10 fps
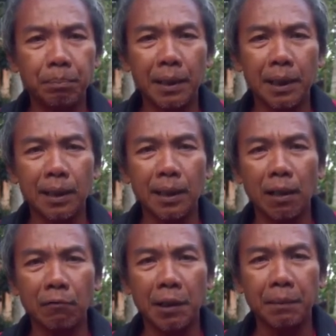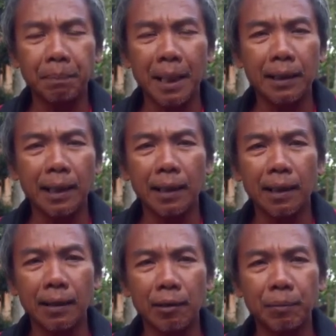pengetahuan paten
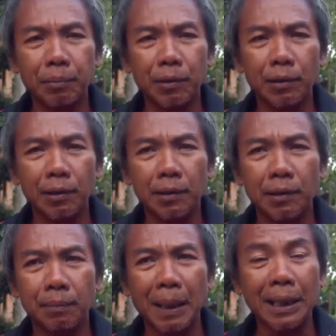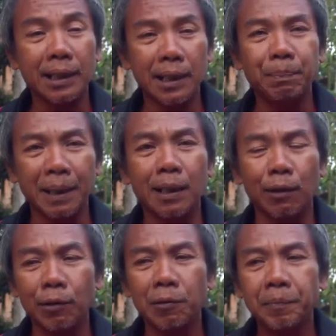ataupun pasti
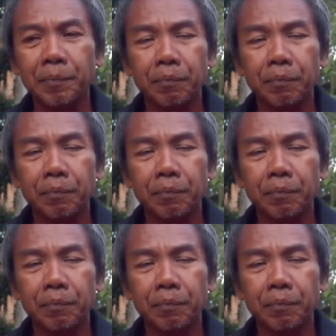begitu